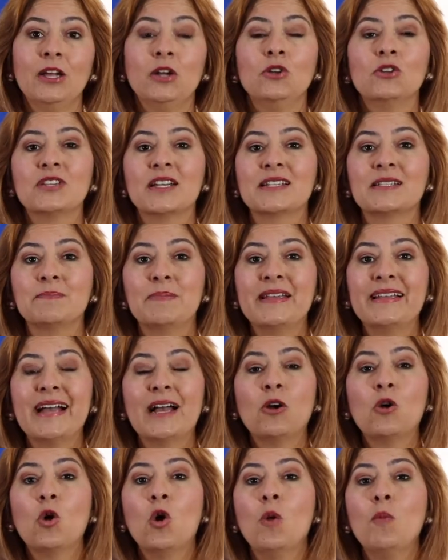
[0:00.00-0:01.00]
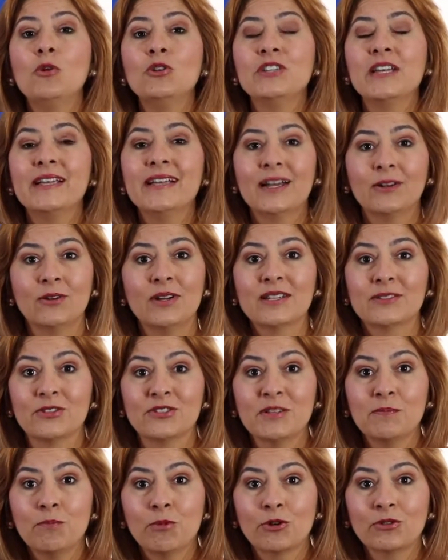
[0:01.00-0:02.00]
nos explica cómo llegaron estos
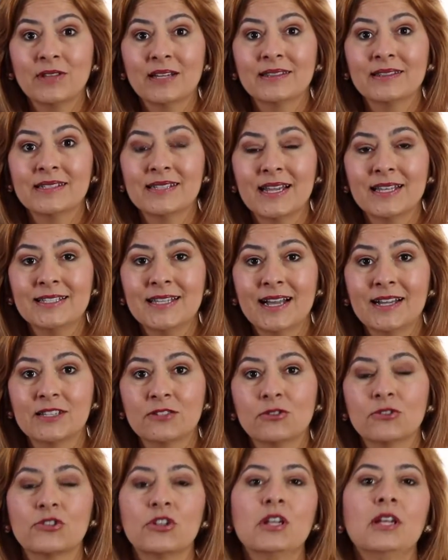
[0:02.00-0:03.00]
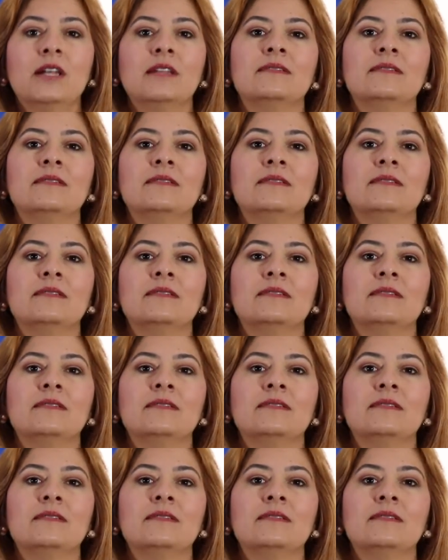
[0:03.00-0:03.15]
importantes hallazgos